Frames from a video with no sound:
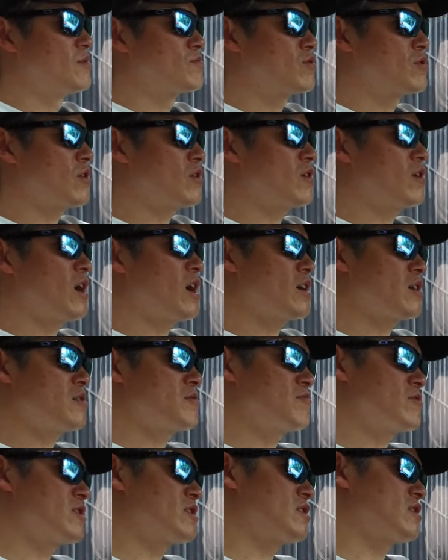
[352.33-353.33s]
플러그
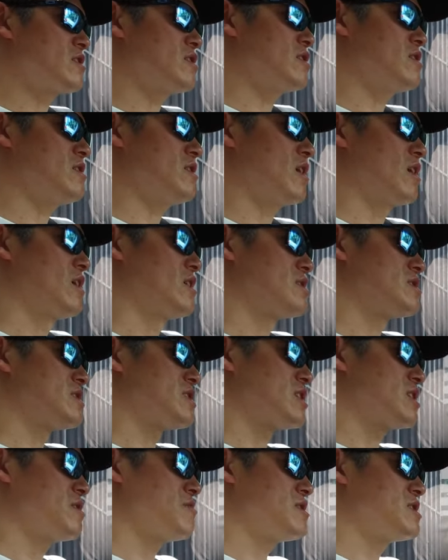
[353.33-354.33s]
하이브리드는
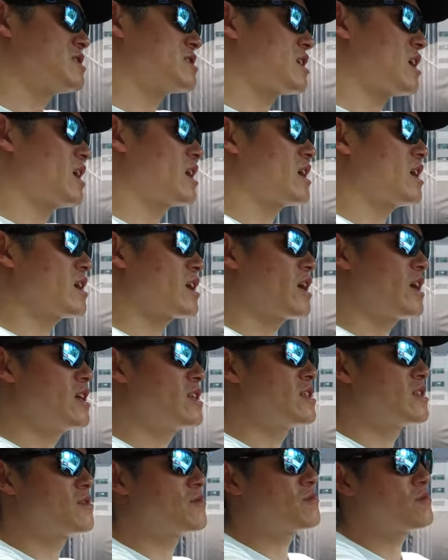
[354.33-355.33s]
지금 이
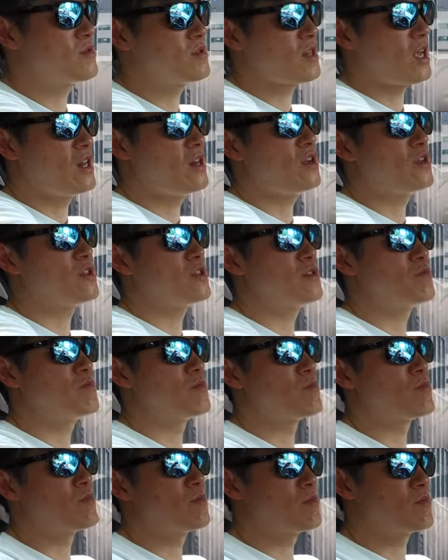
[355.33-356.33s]
차량에 달려있는